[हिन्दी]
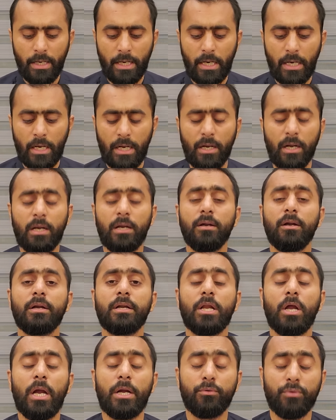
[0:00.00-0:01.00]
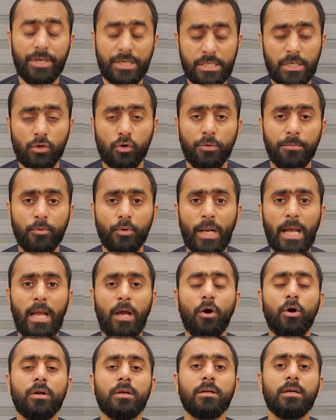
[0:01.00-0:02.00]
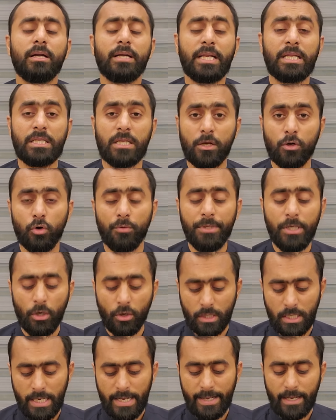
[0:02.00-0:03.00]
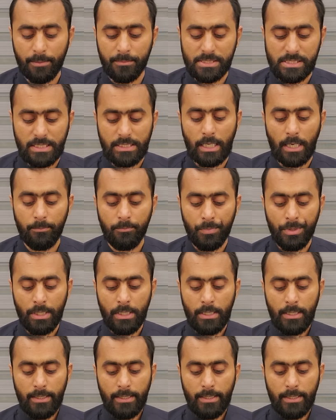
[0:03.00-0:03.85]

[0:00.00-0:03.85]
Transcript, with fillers: एडवोकेट जनरल को भी बुलाएं और अटर्नी जनरल को भी और कहा है कि मज़ीद आप